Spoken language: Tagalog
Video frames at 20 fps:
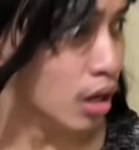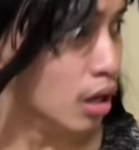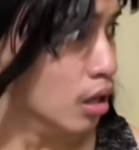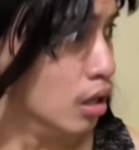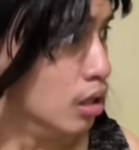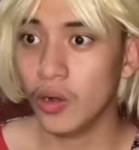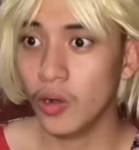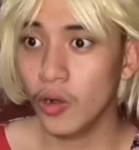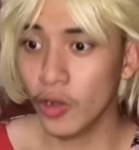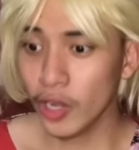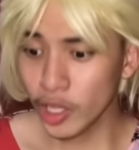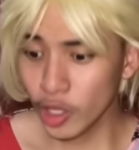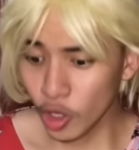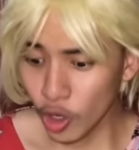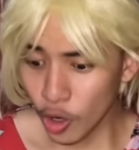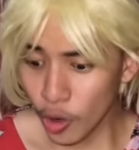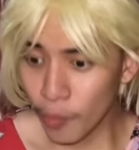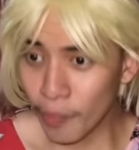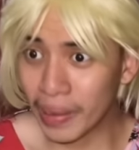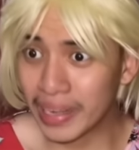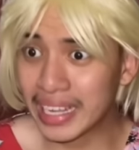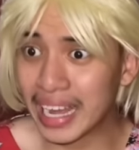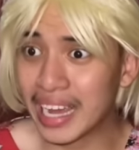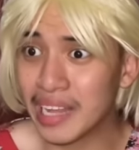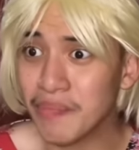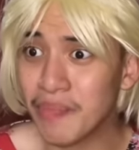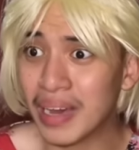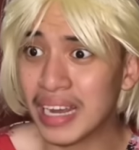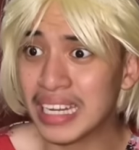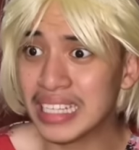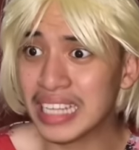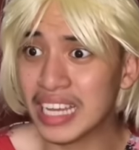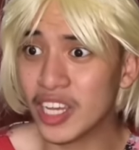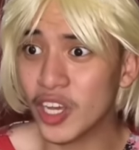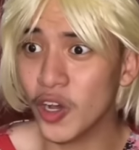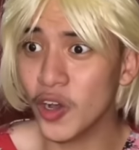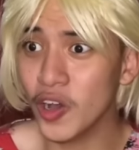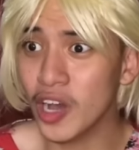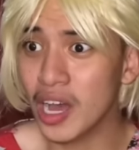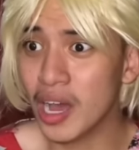Oh, ito! Pagkain para
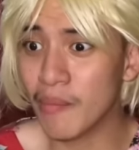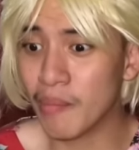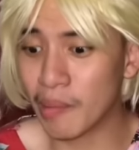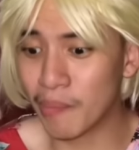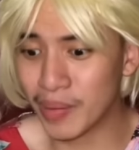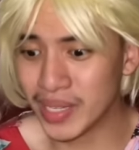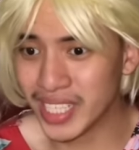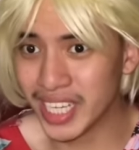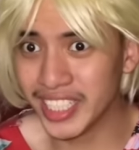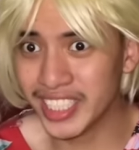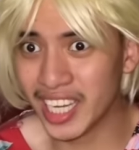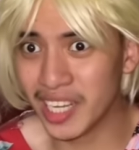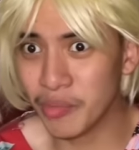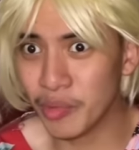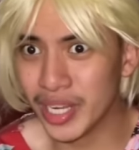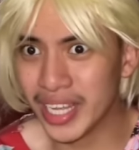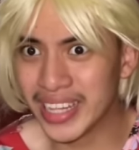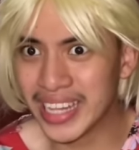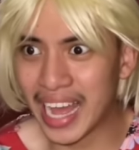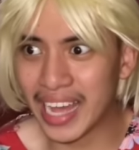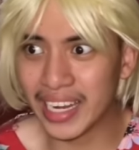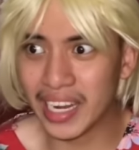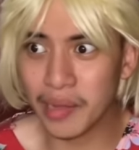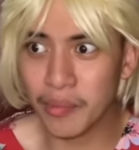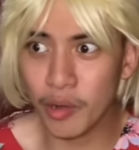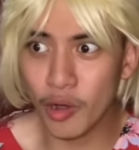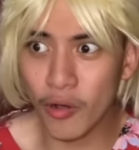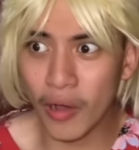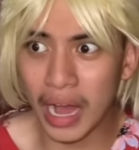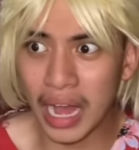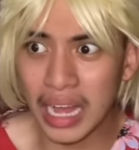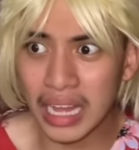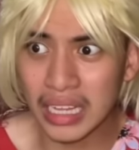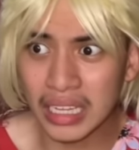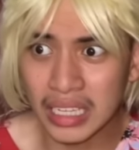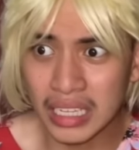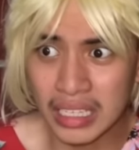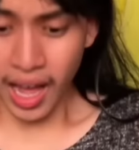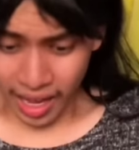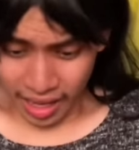sa'yo! Pagpasensyahan mo ng nanay mo, ah!
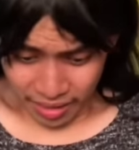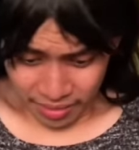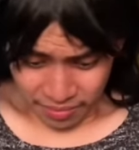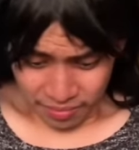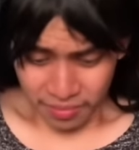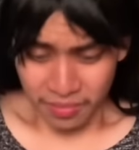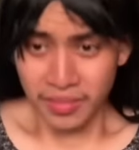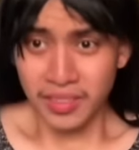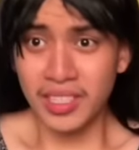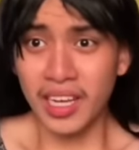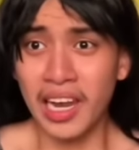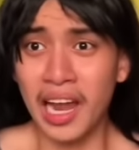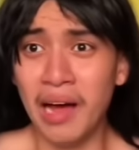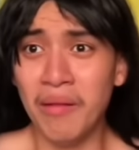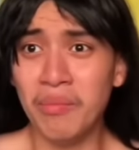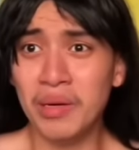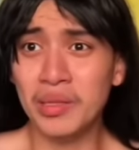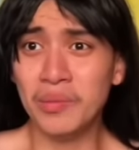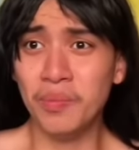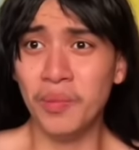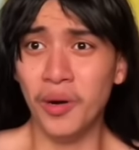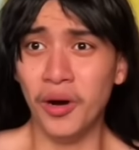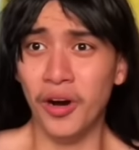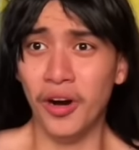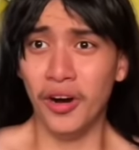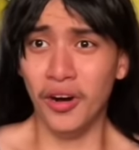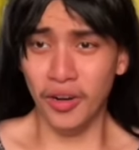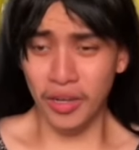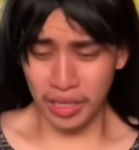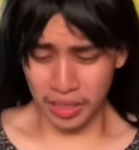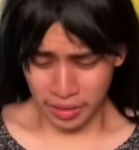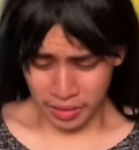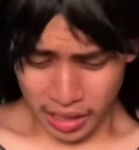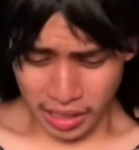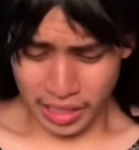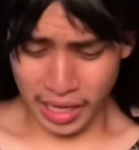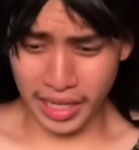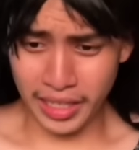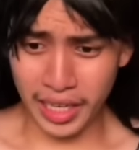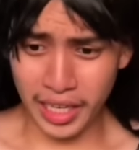Salamat po!
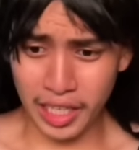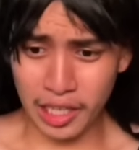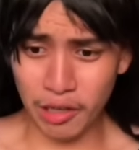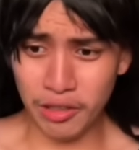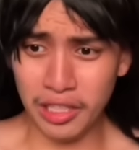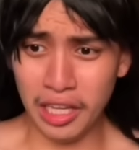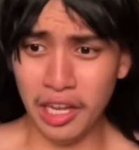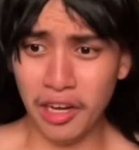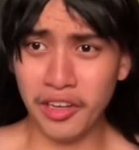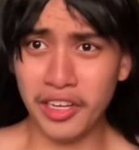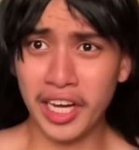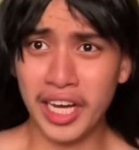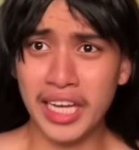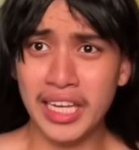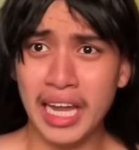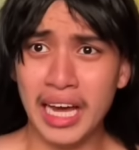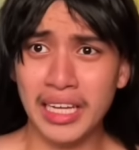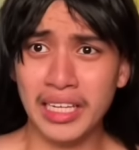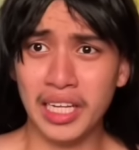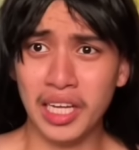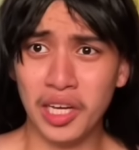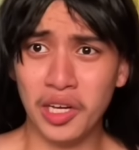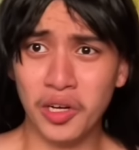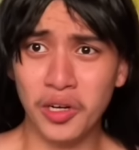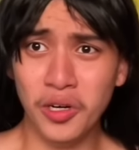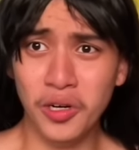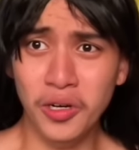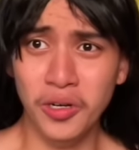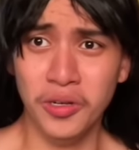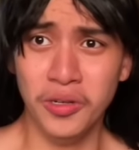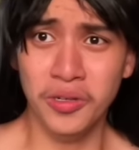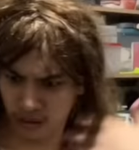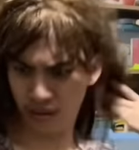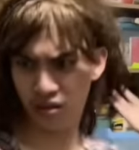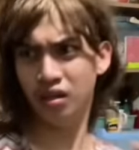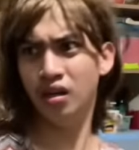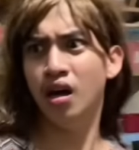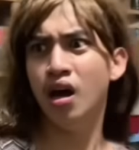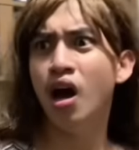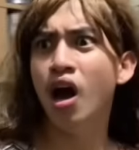Sana ikaw na lang naging nanay ko!
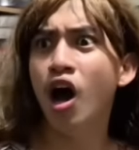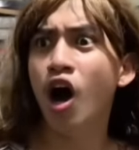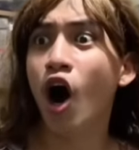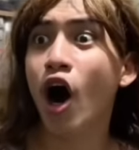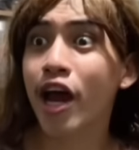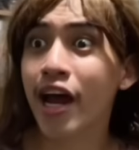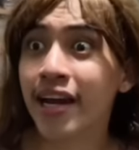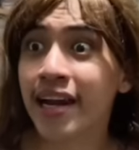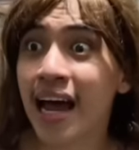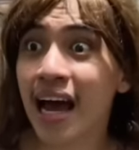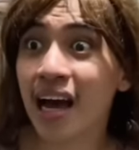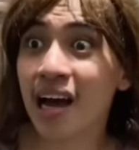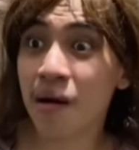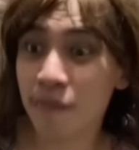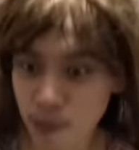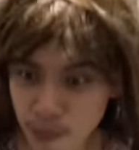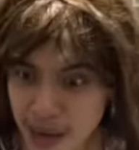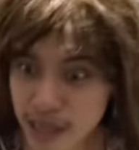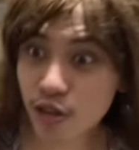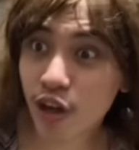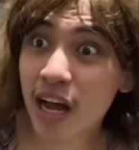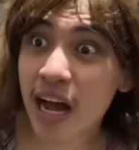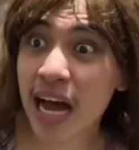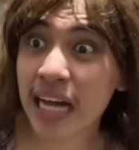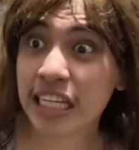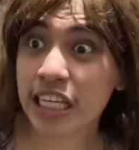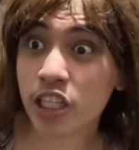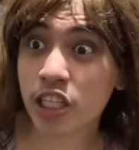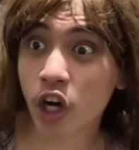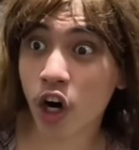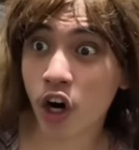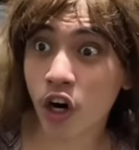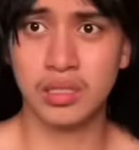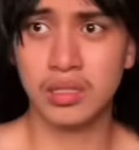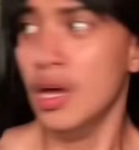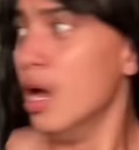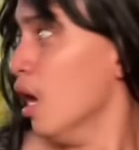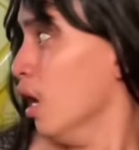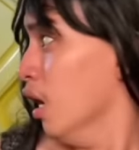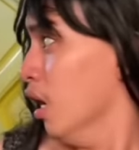Hoy, anak! Pumasok ka nga dito!
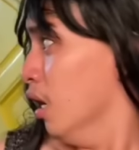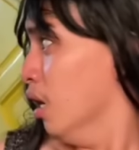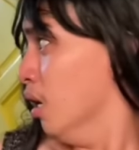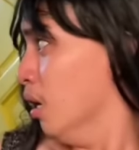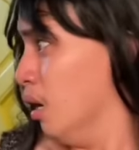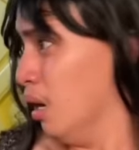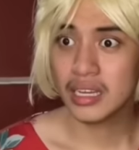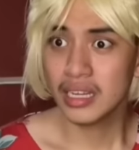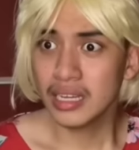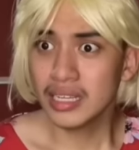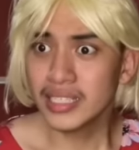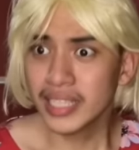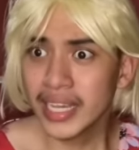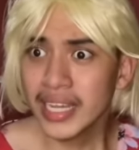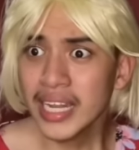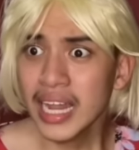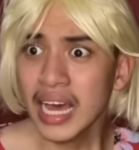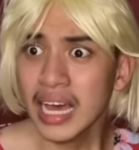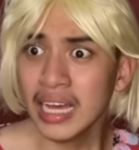Sige na!